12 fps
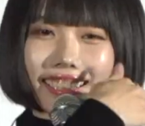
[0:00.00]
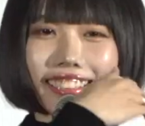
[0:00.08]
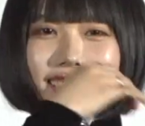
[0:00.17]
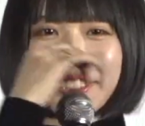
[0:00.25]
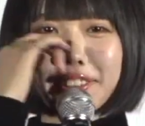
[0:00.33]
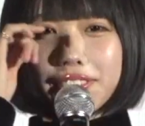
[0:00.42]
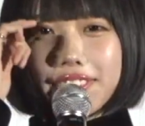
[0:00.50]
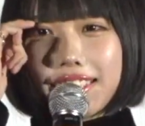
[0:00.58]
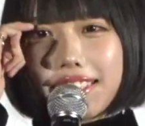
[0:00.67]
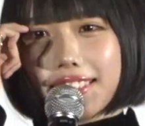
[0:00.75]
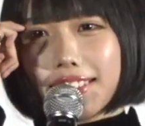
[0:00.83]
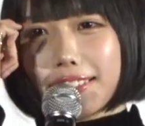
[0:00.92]
えでも
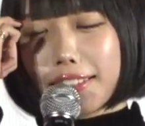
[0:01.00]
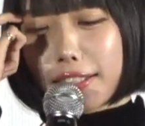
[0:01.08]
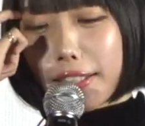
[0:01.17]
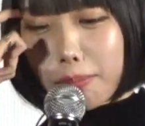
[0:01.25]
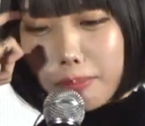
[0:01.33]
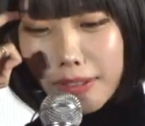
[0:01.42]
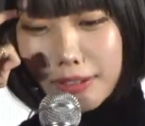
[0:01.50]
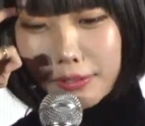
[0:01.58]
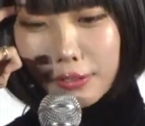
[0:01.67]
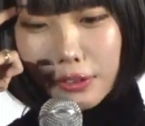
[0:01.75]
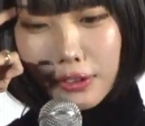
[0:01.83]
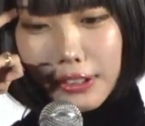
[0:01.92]
すごくやっぱそ
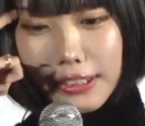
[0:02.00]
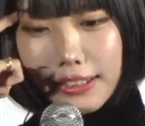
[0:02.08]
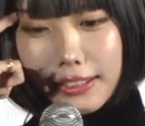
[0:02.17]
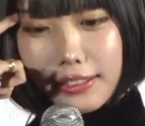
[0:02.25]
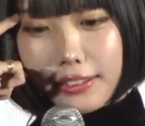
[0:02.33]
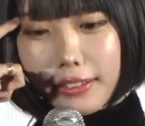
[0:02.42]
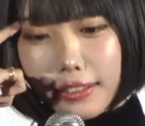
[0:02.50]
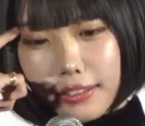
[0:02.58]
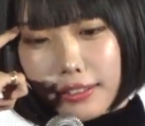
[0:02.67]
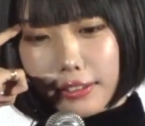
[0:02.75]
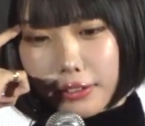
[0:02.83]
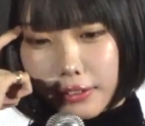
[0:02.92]
のいっしゅうか
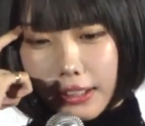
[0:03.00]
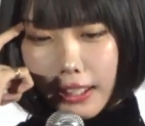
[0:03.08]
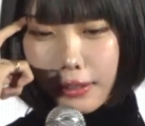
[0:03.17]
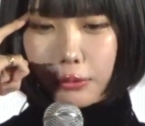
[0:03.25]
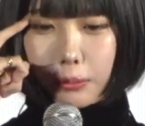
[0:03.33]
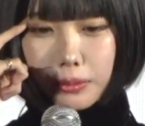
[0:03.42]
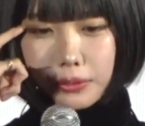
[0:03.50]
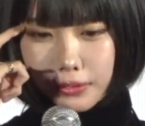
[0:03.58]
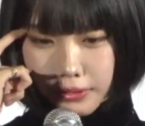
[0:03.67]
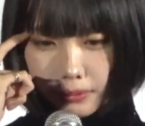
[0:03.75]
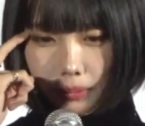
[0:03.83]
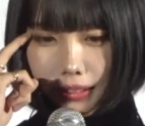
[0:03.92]
んの稽古も
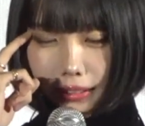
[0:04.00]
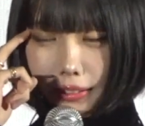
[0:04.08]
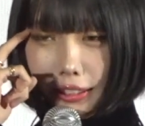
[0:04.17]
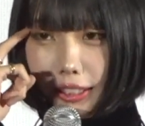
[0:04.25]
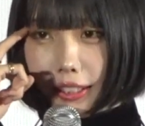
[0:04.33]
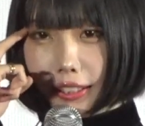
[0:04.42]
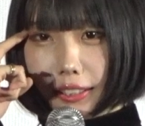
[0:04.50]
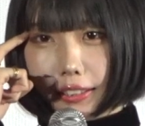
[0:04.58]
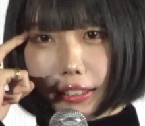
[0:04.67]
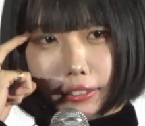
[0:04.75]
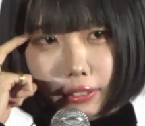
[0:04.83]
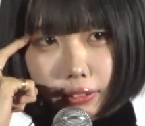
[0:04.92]
含め撮影期
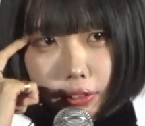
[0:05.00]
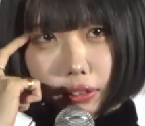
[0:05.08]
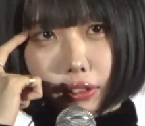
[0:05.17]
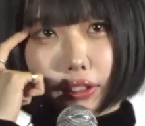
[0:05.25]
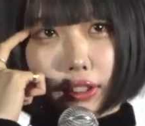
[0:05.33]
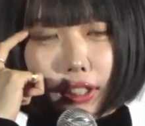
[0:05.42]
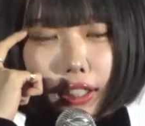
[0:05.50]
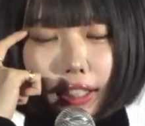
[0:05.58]
間の